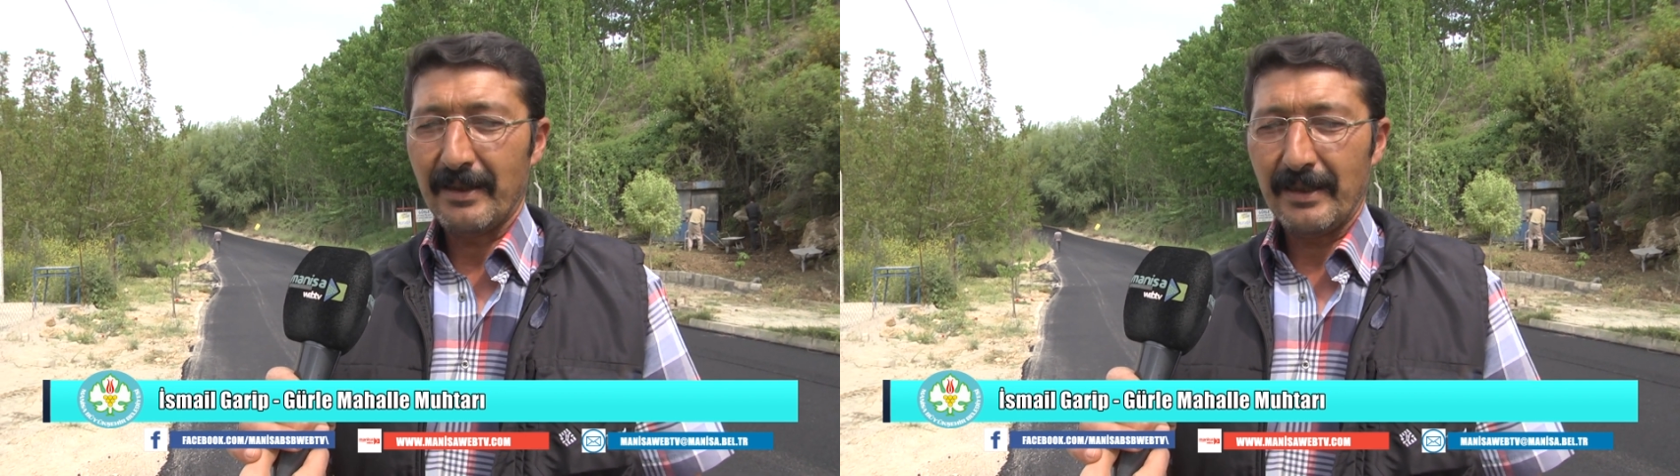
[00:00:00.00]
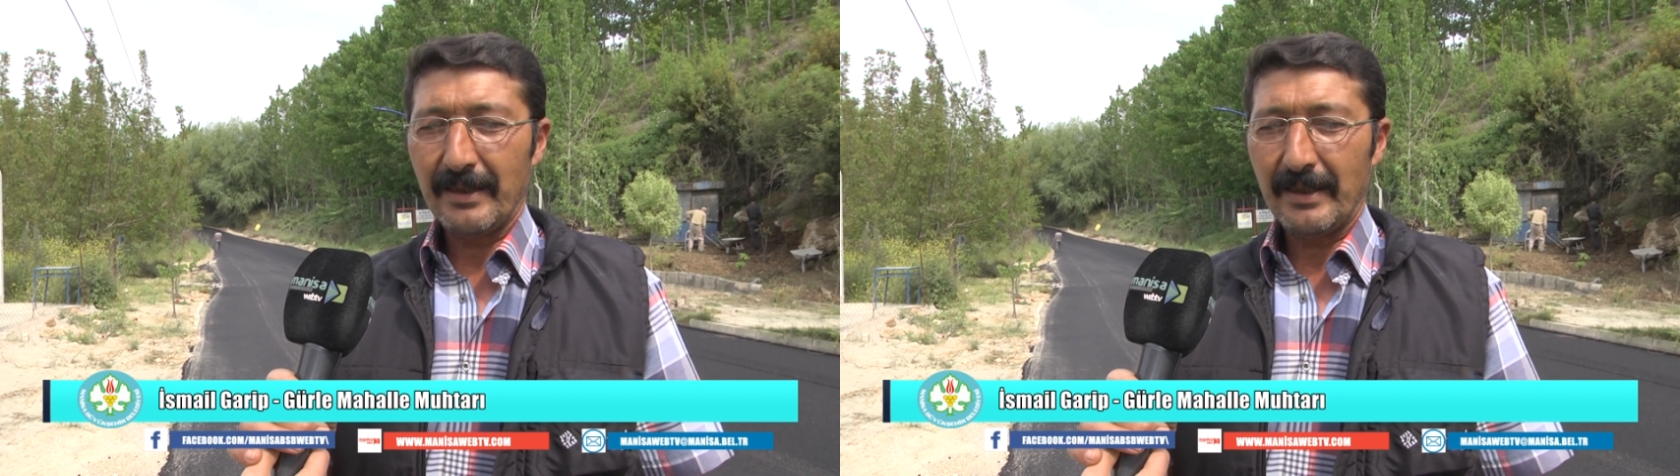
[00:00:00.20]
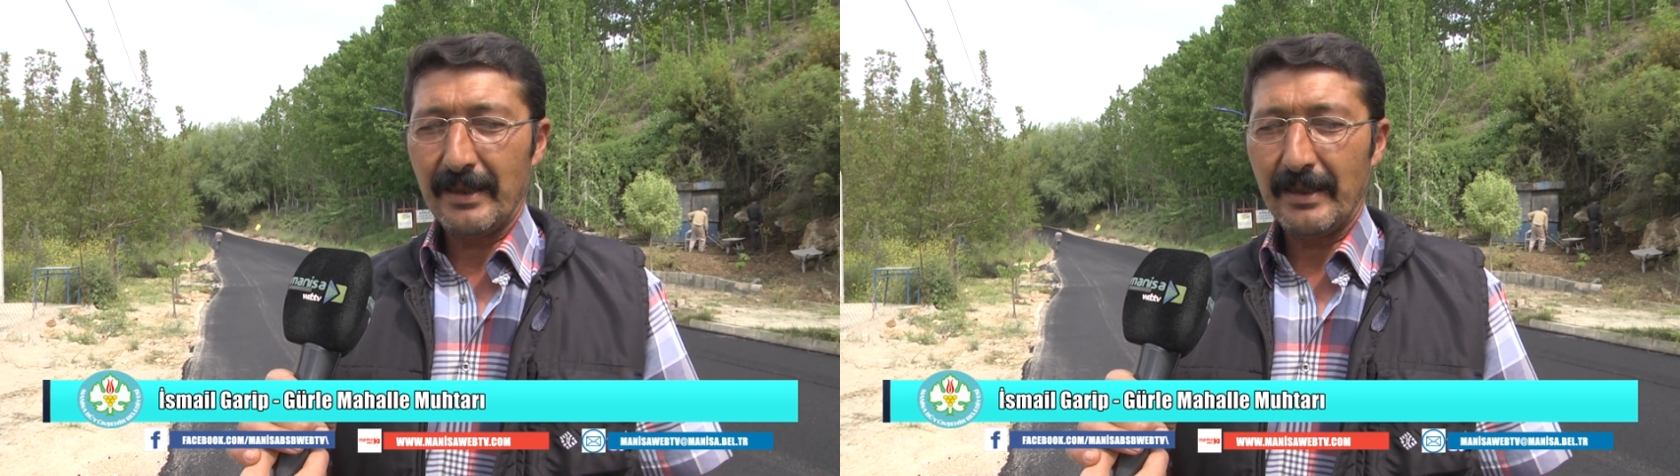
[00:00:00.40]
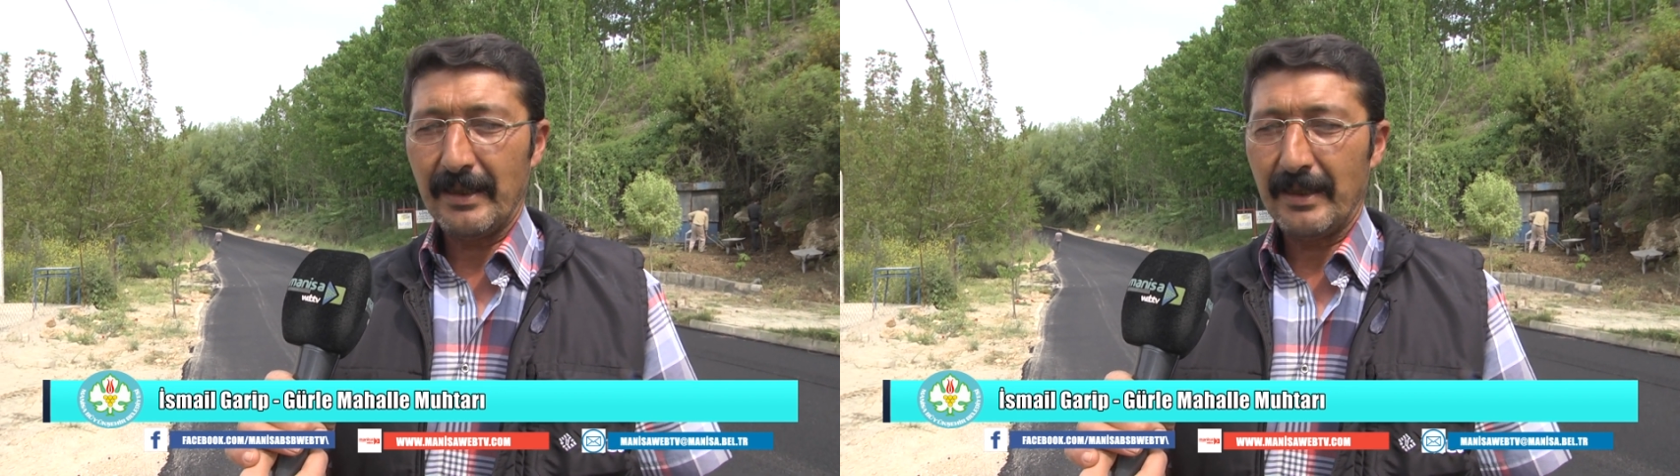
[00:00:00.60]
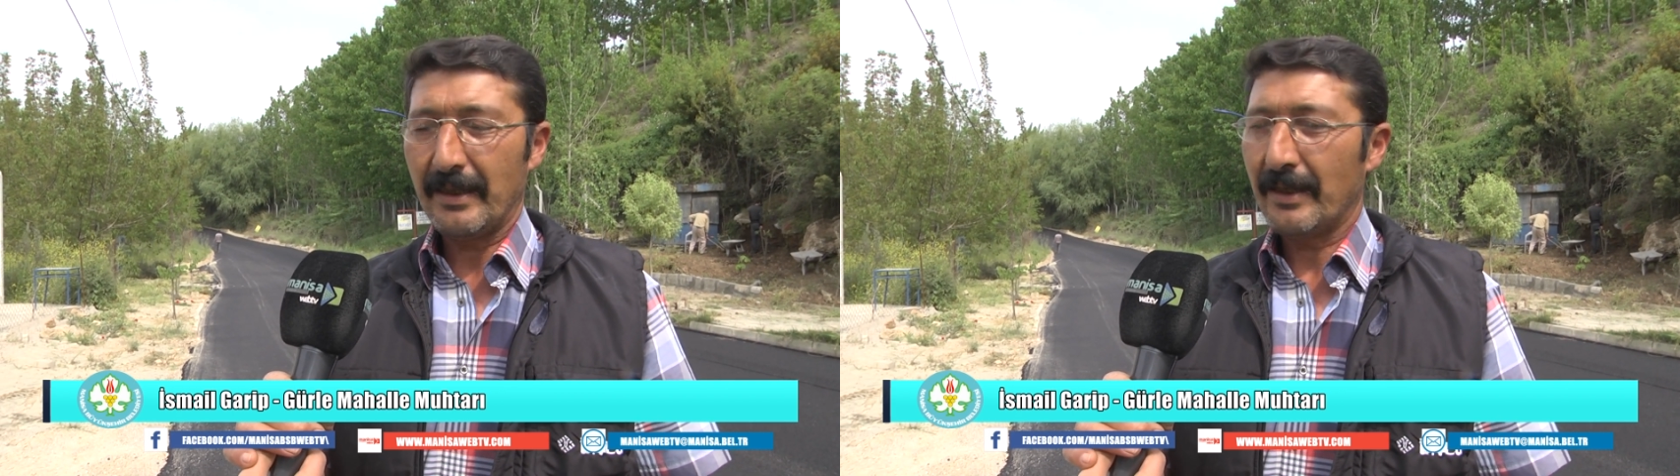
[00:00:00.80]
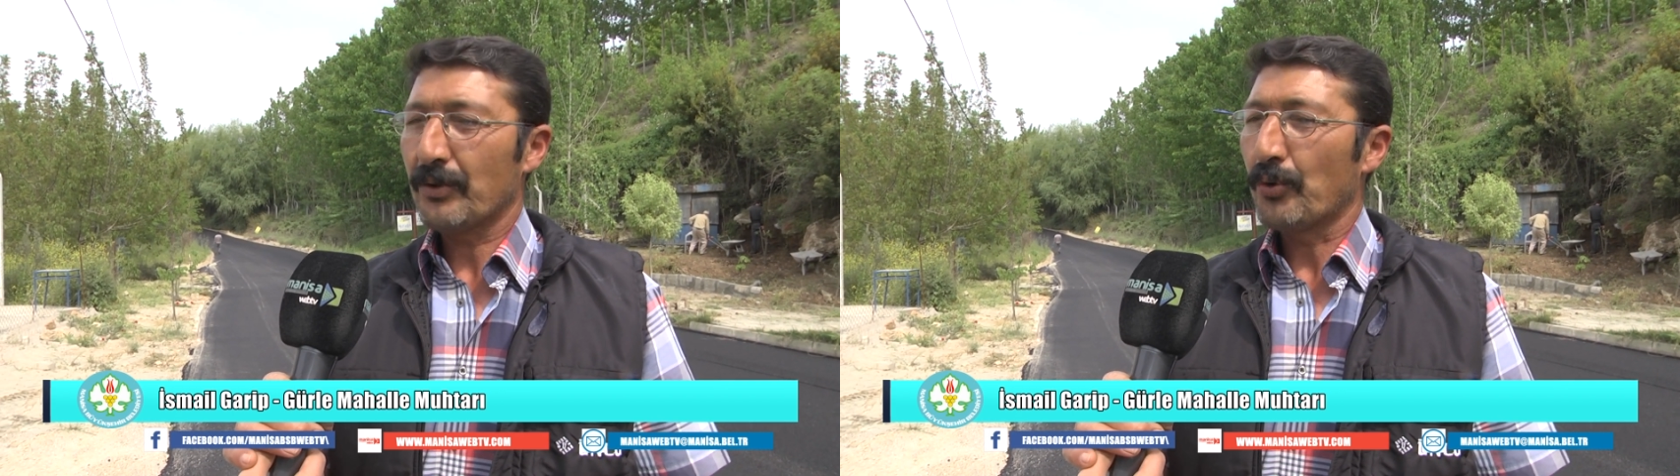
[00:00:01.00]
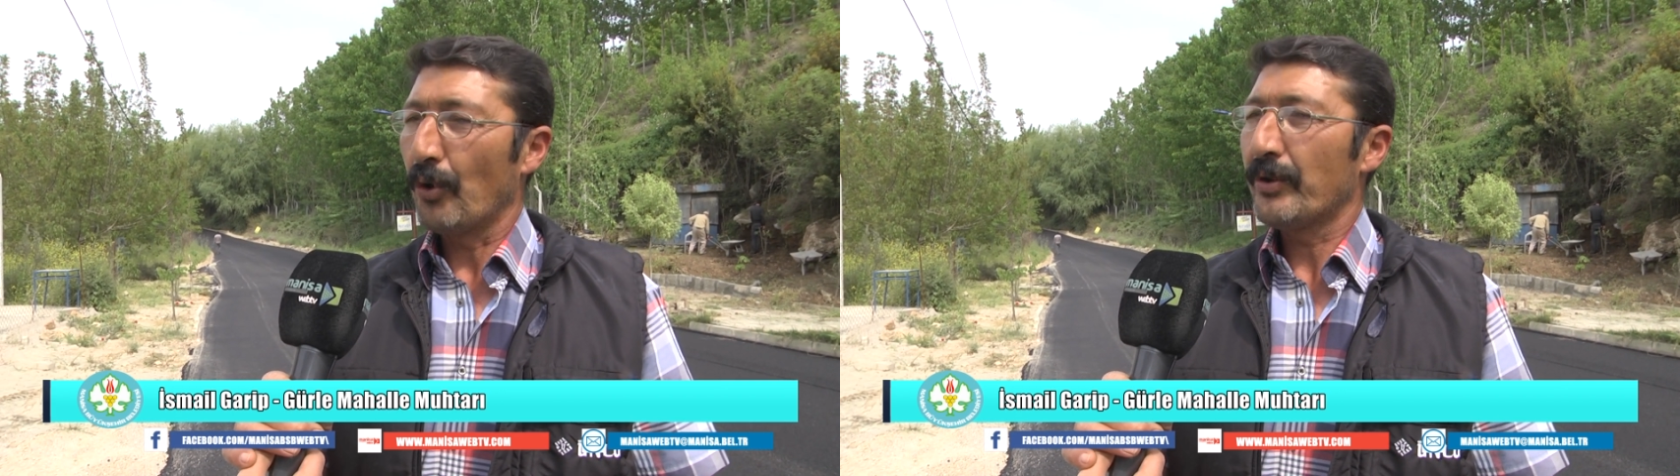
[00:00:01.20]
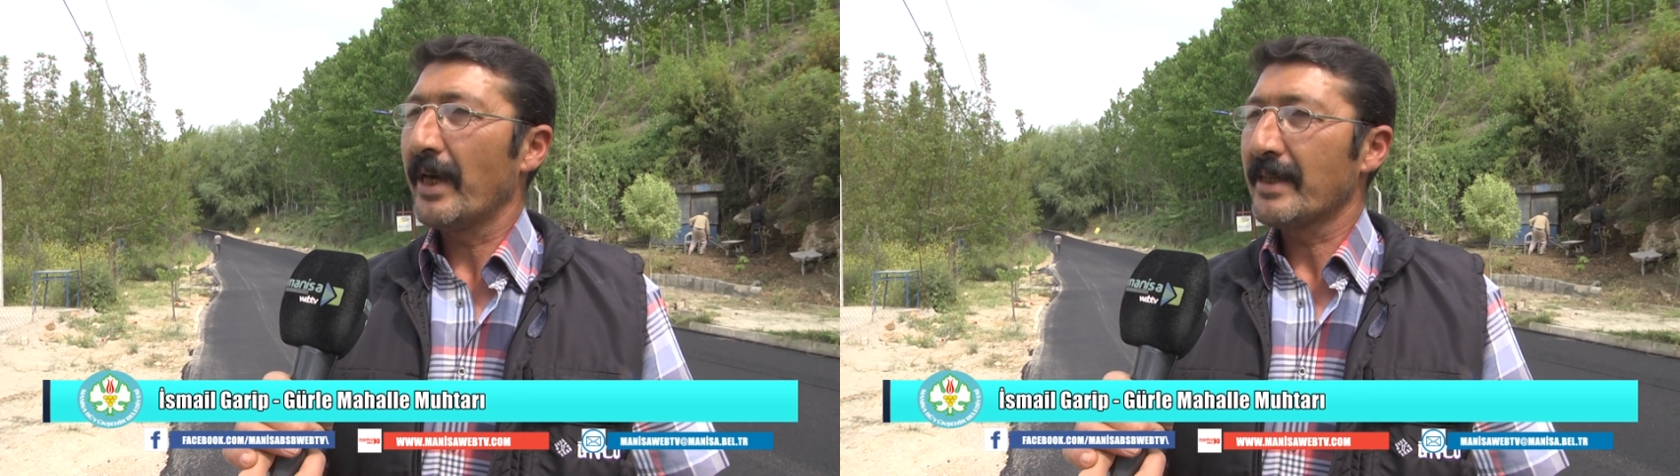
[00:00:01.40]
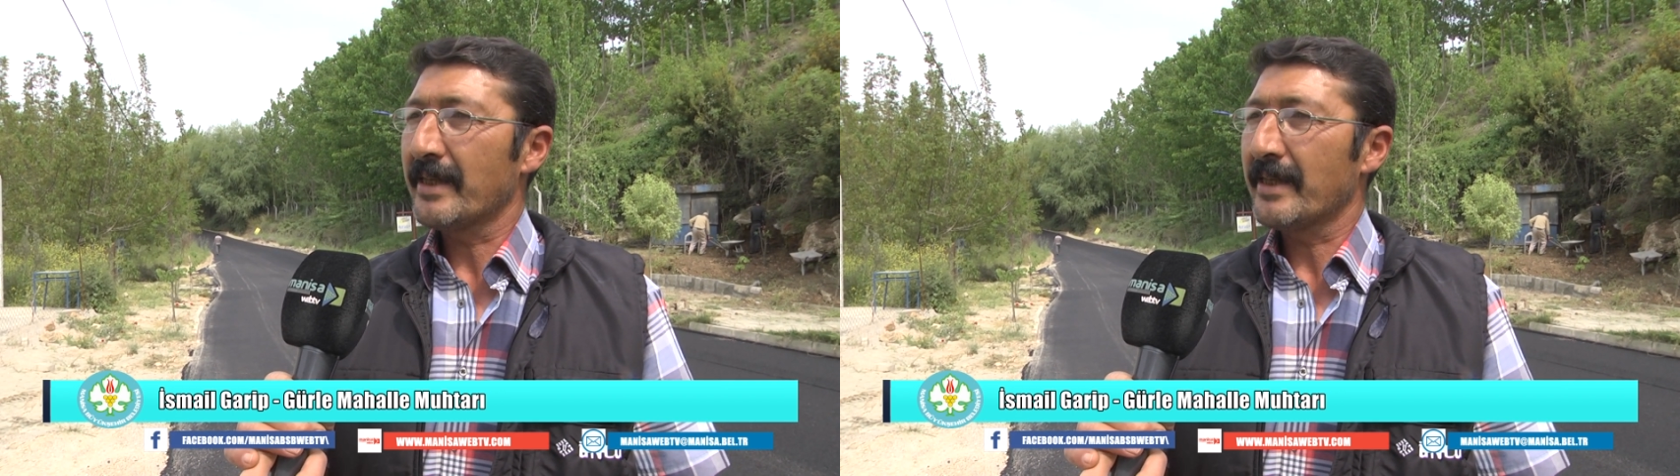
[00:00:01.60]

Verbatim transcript: e, köyde